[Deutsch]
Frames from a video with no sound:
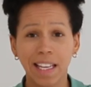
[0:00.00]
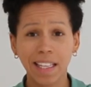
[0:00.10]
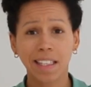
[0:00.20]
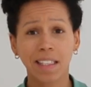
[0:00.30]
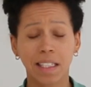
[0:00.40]

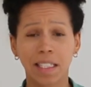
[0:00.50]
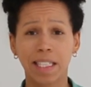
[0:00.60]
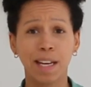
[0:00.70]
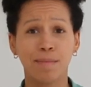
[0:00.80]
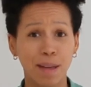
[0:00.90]
Iris
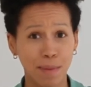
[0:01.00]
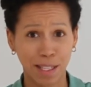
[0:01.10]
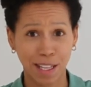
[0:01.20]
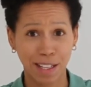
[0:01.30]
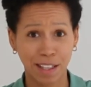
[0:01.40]
ist
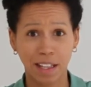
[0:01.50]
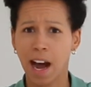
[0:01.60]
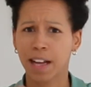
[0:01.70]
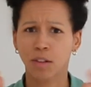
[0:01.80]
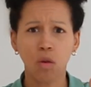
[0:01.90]

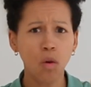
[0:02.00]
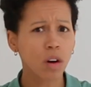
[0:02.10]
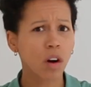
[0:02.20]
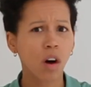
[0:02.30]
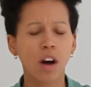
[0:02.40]
CMD-Patientin, hat
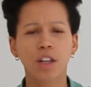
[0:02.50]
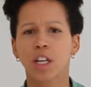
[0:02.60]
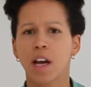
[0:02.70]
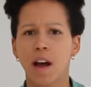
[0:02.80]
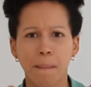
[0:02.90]

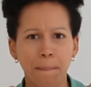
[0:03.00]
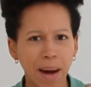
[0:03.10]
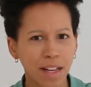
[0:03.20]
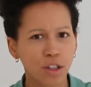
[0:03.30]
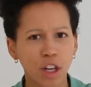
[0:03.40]
Ohrgeräusche, einen
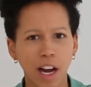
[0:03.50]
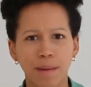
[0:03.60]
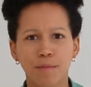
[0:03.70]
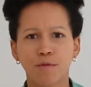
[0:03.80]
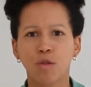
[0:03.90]

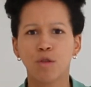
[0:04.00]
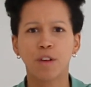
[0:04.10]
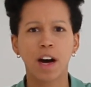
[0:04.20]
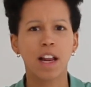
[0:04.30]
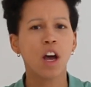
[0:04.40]

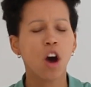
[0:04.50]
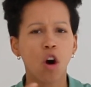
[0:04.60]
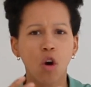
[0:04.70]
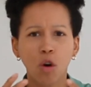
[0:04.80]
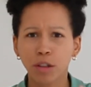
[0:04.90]
Bandscheibenvorfall
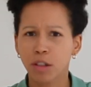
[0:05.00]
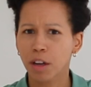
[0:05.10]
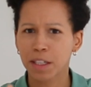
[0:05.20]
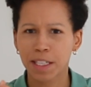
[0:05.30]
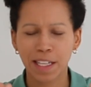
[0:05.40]
und
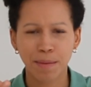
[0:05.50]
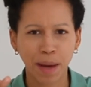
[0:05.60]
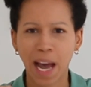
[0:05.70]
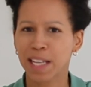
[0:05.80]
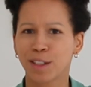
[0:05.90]
noch Zähne
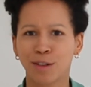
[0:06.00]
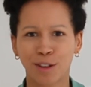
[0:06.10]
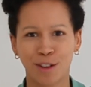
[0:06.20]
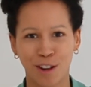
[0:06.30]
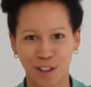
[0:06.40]
pressen
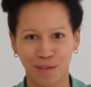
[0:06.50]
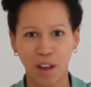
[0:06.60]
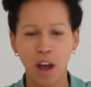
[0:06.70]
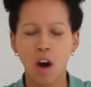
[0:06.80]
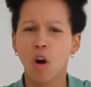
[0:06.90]
und
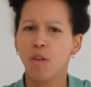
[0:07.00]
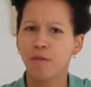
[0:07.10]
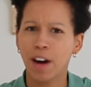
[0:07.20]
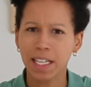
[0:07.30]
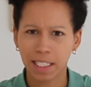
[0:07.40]
knirschen.
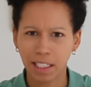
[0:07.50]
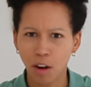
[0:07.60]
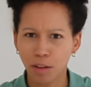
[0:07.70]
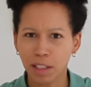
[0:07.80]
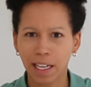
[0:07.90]
Und was
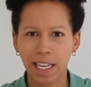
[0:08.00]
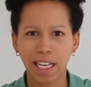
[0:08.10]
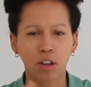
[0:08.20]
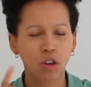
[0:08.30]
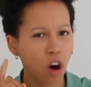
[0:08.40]
genau sie
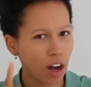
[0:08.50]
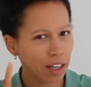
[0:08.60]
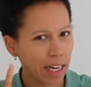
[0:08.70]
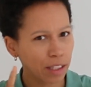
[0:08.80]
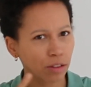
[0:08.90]
dagegen
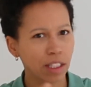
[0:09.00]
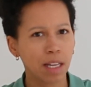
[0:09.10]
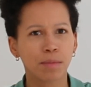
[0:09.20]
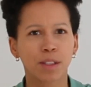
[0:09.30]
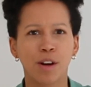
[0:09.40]
konkret
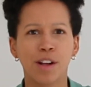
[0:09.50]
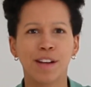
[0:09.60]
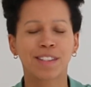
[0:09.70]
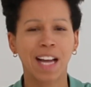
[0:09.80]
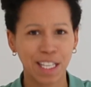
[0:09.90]
unternehmen soll,
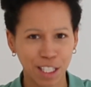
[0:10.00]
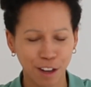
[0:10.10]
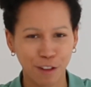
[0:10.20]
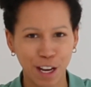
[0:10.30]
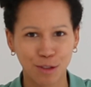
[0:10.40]
das
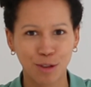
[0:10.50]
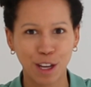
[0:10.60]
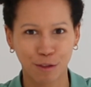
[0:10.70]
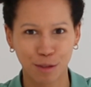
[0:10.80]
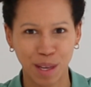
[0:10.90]
erfährst du
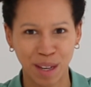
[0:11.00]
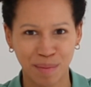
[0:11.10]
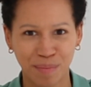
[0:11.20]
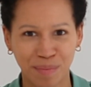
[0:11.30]
hier von mir.